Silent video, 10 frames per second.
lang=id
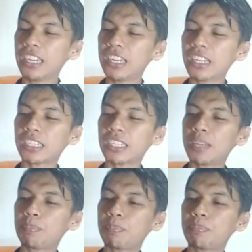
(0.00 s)
jadi ini
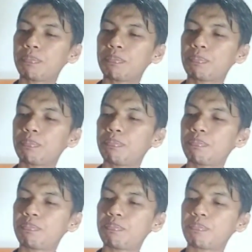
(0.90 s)
katanya
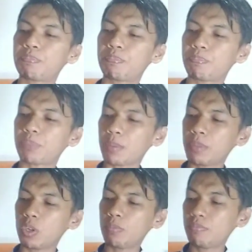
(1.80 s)

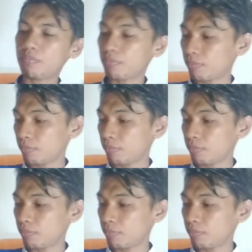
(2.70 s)
premium